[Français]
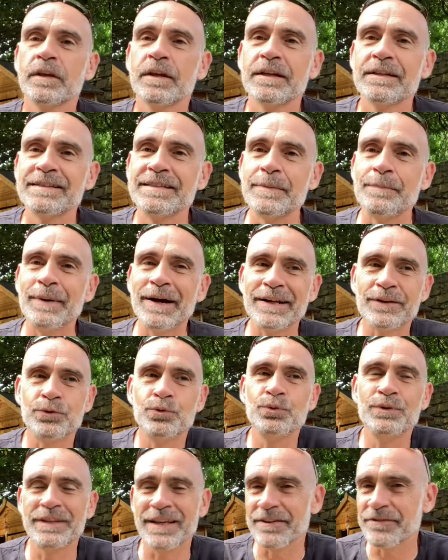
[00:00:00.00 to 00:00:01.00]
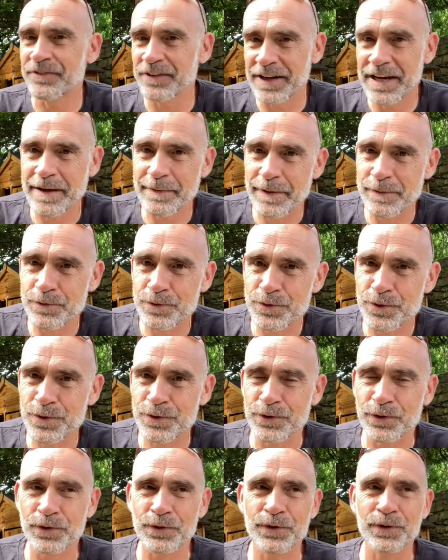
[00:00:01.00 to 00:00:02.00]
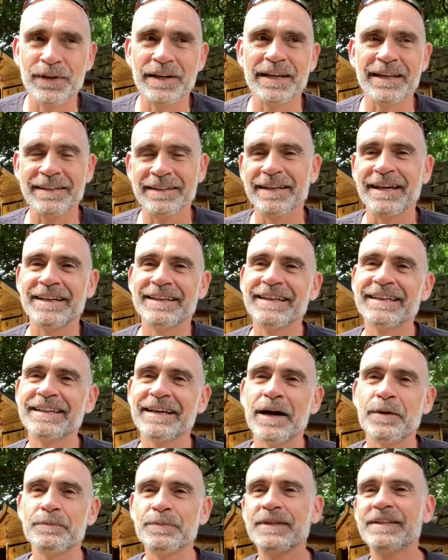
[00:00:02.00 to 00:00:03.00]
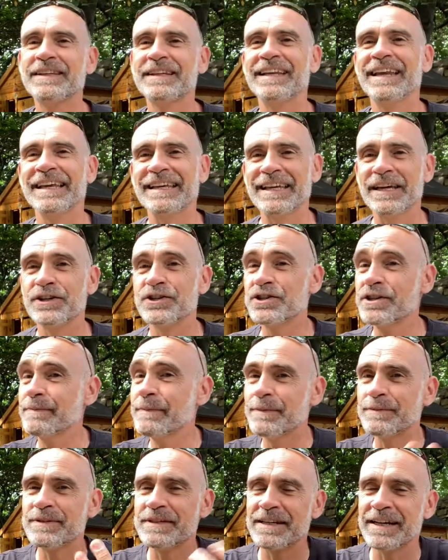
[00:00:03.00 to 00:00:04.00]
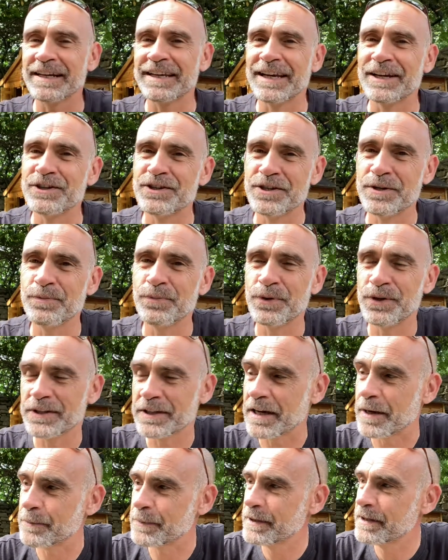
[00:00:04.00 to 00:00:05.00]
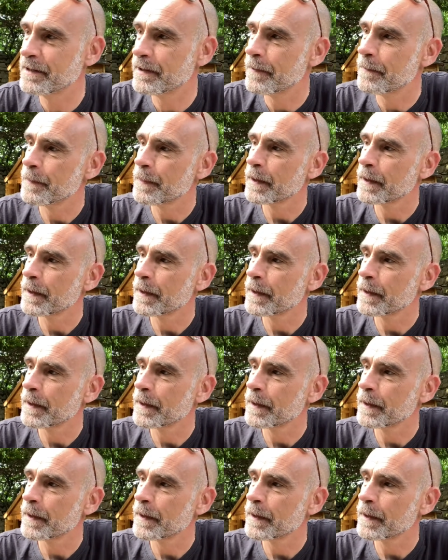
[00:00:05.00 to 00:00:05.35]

C'est pas tout à fait la même chose entre de l'internet rapide et de la 4G, même si la 4G peut être rapide.